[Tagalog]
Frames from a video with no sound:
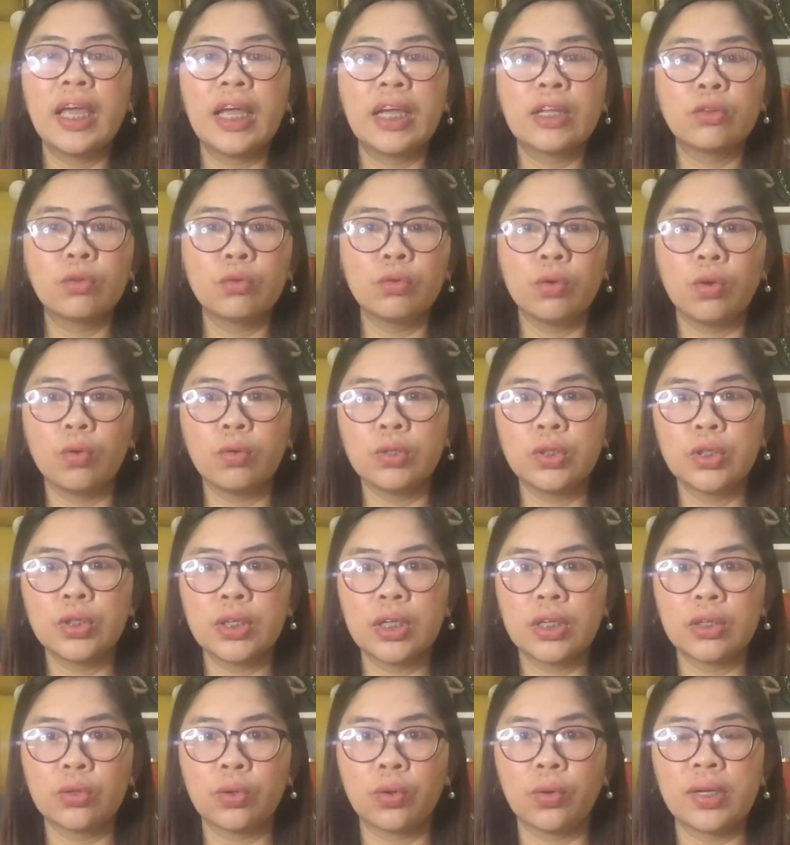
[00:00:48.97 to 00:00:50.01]
itong
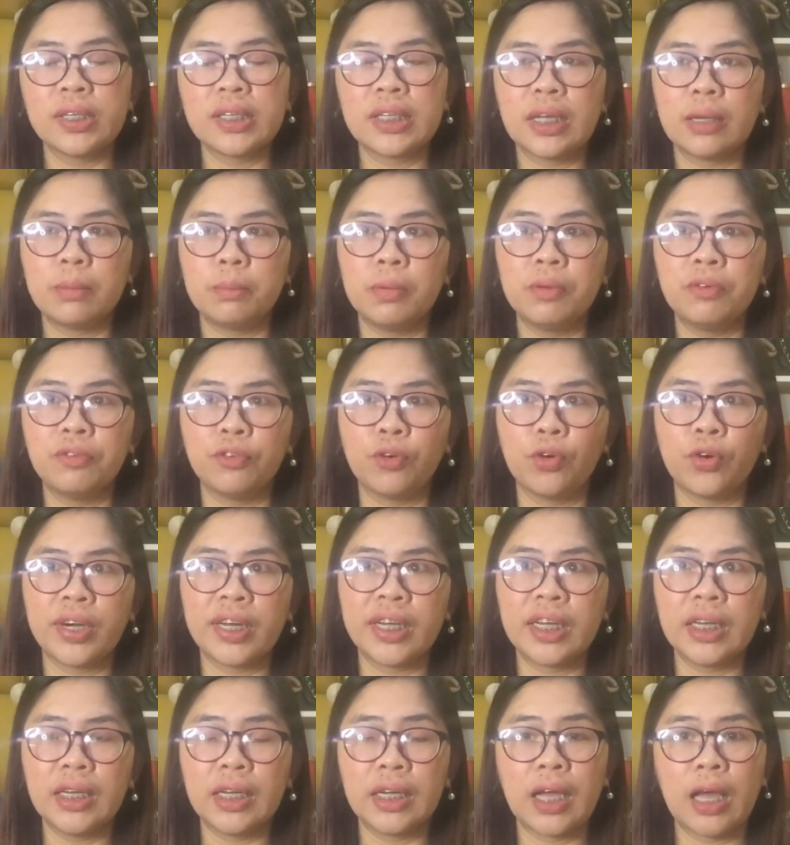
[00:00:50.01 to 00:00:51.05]
lotion na to, kasi before
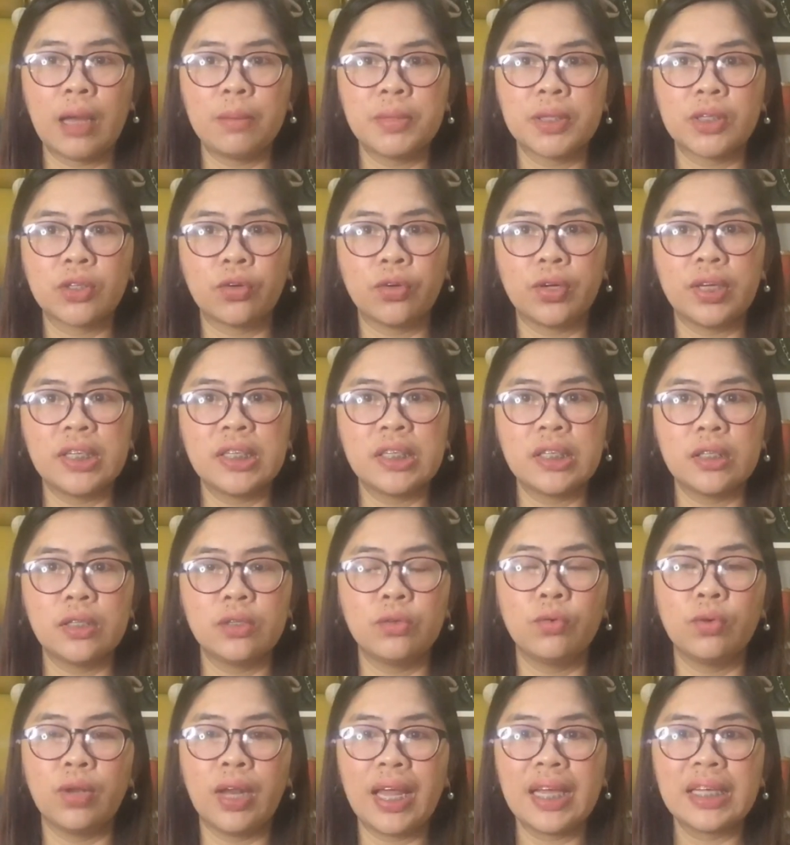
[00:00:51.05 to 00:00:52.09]
ang ginagamit ko is,
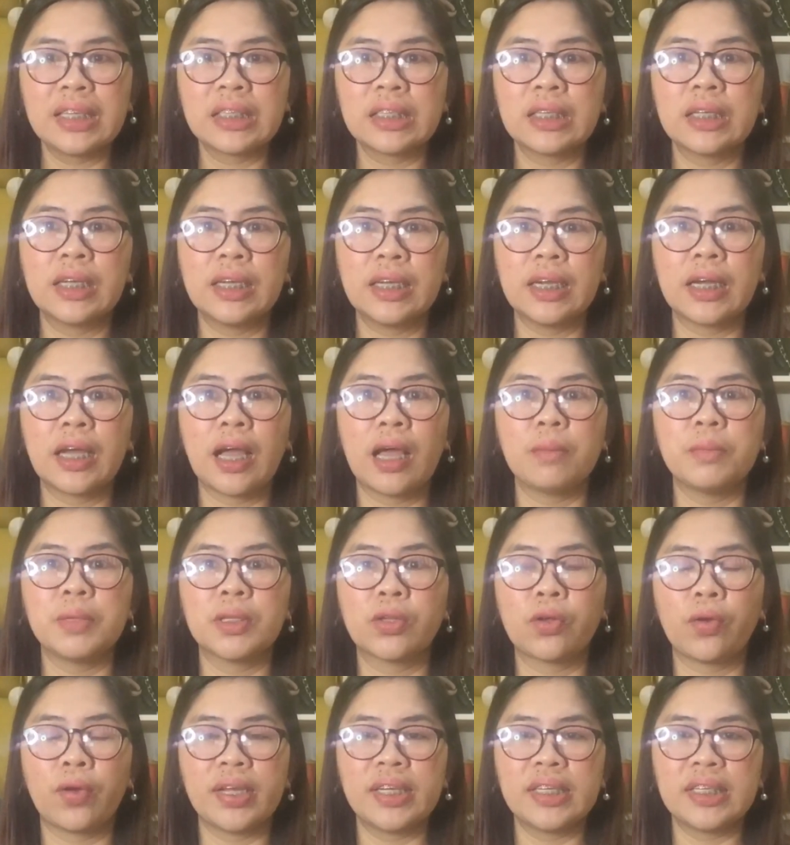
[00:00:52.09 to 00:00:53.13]
yung last na
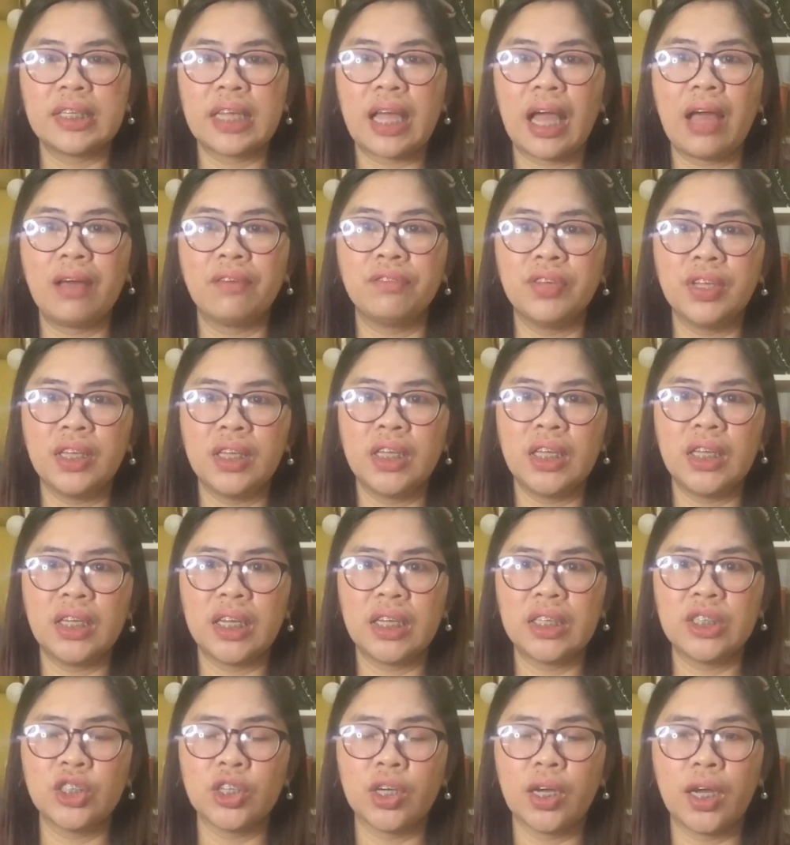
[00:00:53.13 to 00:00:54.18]
ginagamit ko is
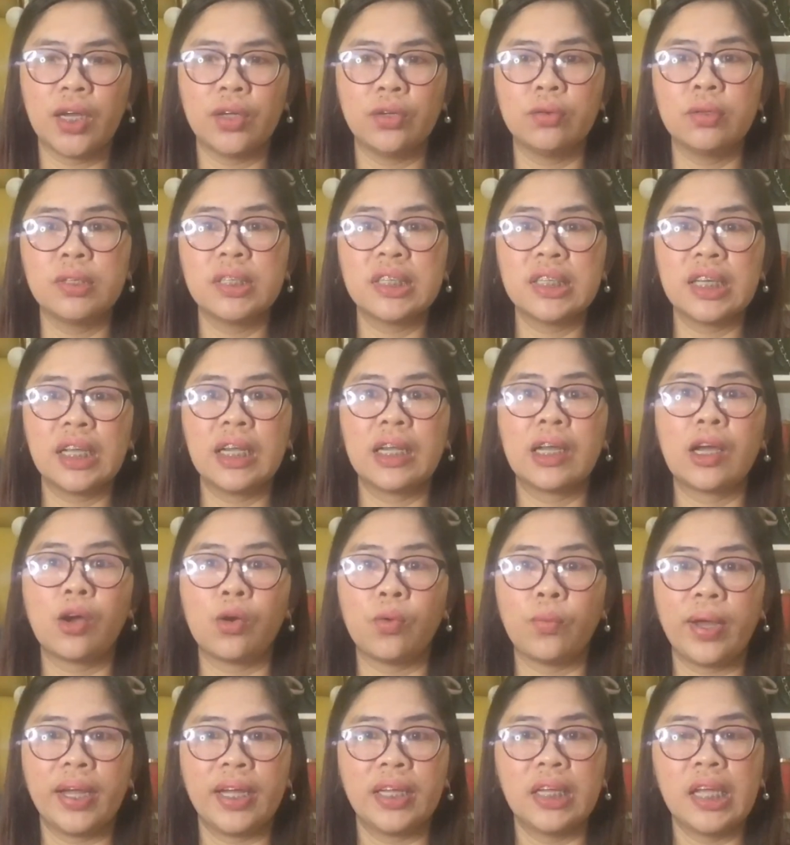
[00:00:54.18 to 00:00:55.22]
Avenin at saka yung
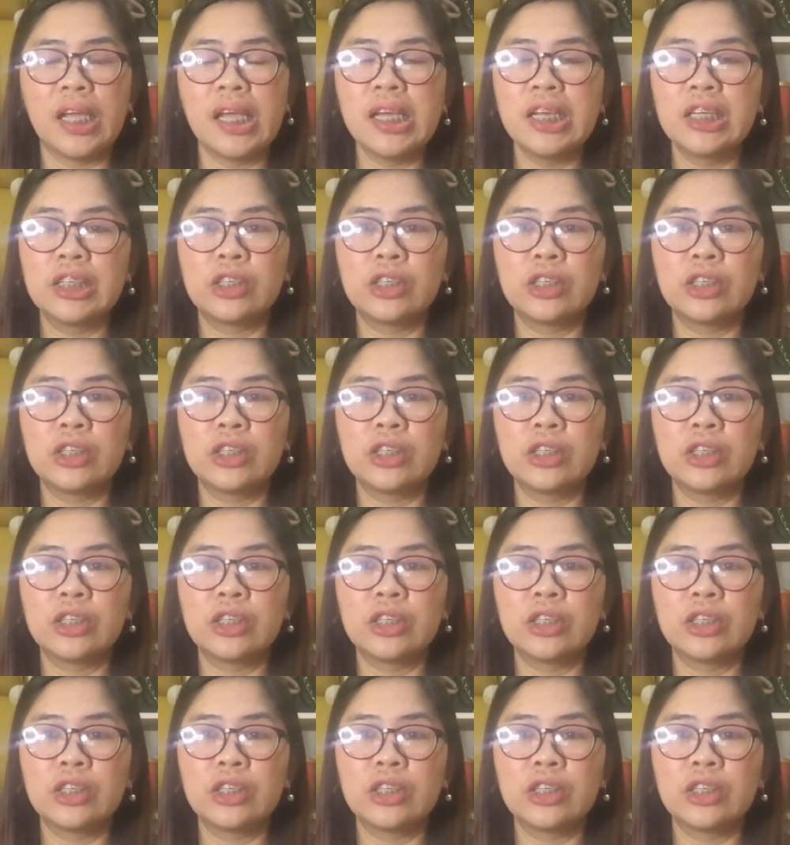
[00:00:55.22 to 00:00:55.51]
Silka White.